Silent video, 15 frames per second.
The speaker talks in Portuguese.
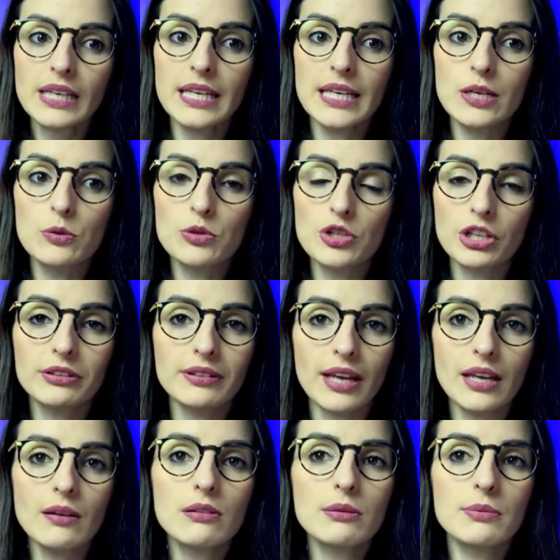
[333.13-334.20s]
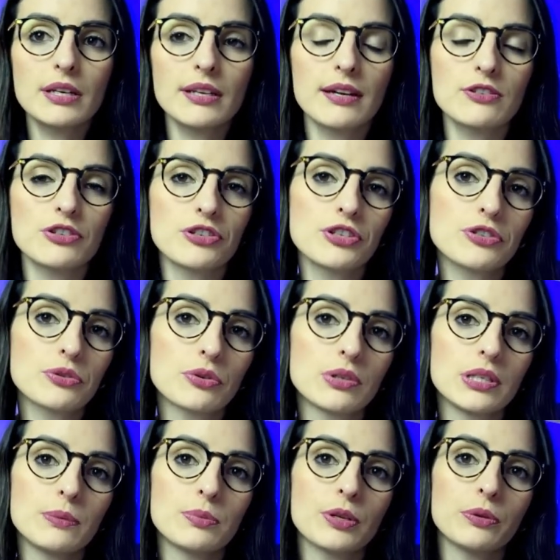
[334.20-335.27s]
E eu só tenho liberdade de
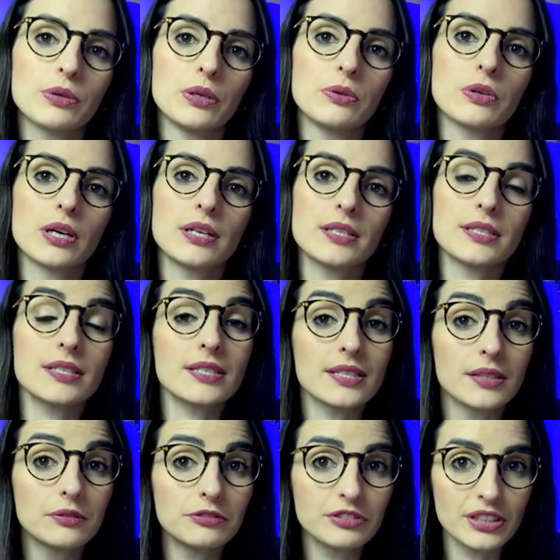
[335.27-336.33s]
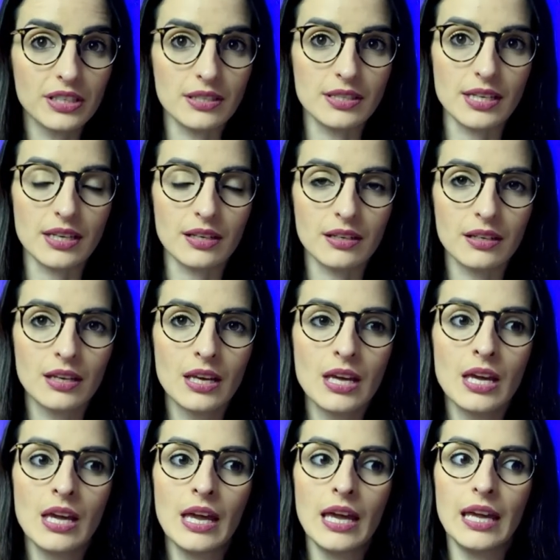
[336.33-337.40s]
escolha porque eu tenho organização financeira.
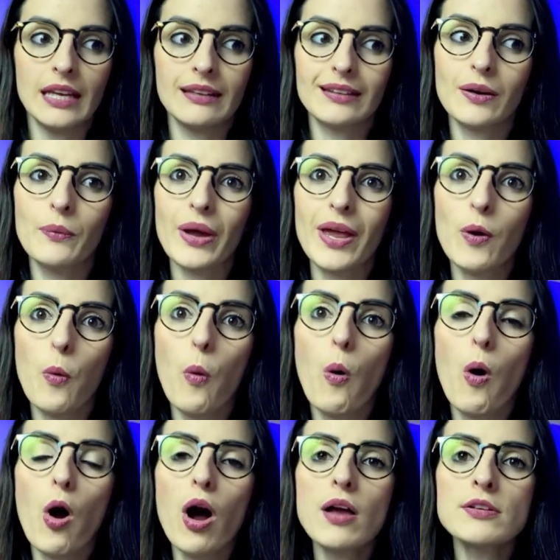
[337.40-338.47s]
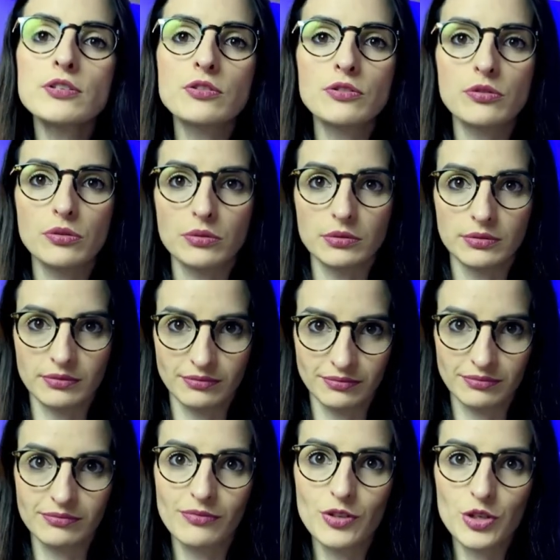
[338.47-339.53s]
Então eu gosto
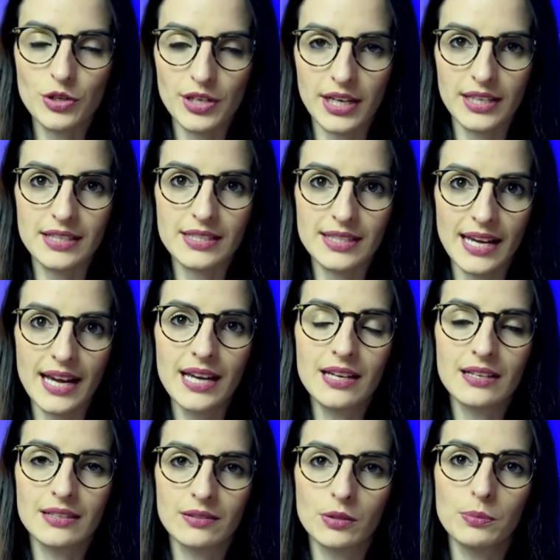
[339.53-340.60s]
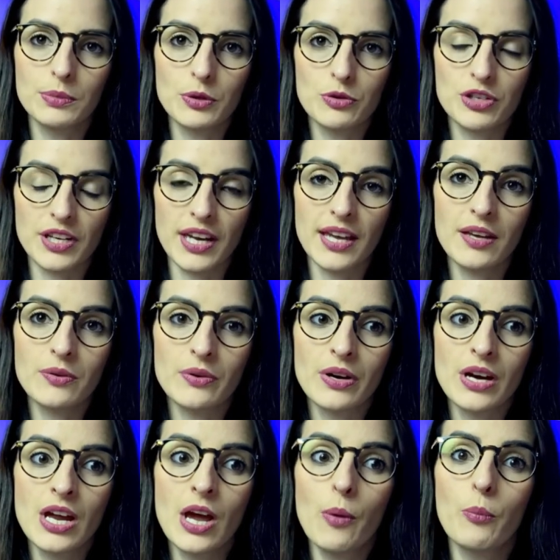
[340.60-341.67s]
de organizar o meu dinheiro,
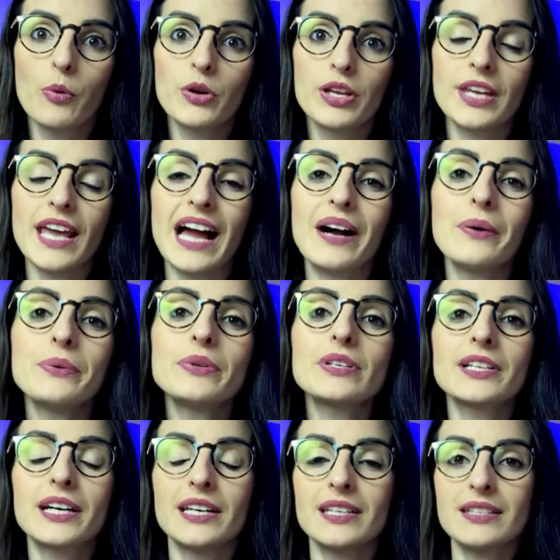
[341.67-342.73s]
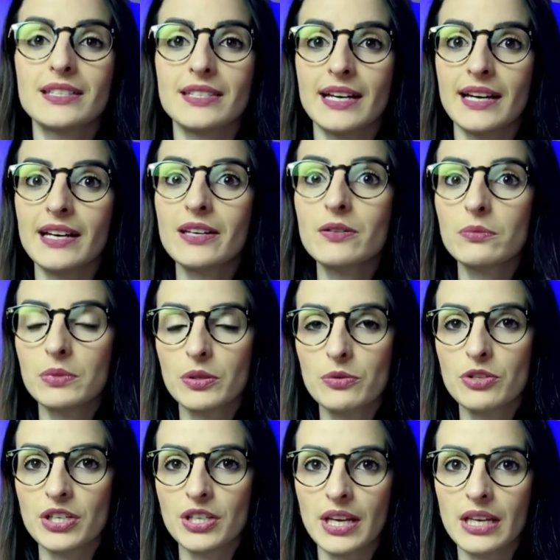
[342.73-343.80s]
porque ao organizar o meu
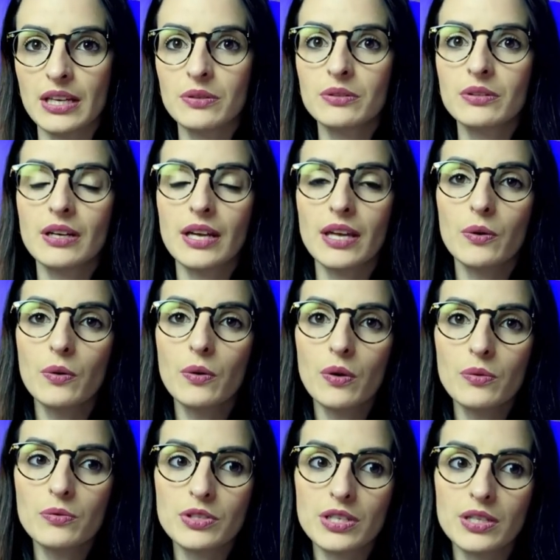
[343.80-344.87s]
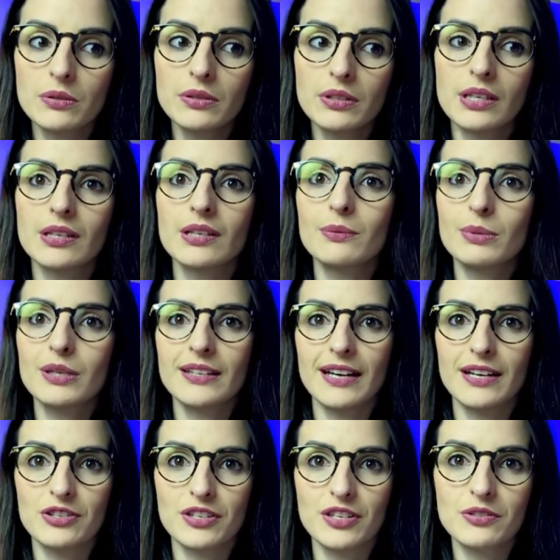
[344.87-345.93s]
dinheiro, eu consigo ter
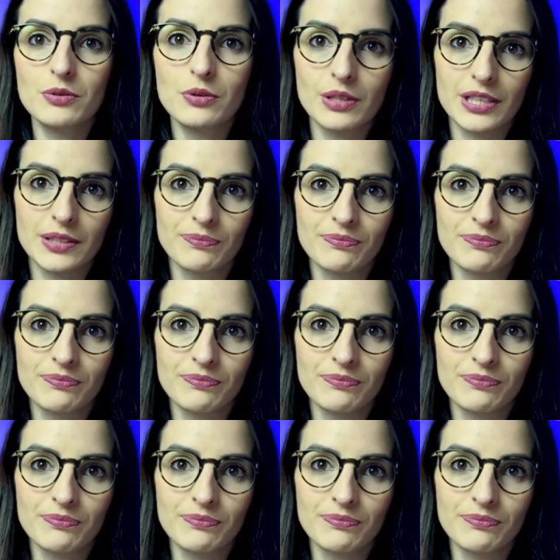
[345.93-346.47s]
liberdade de escolha.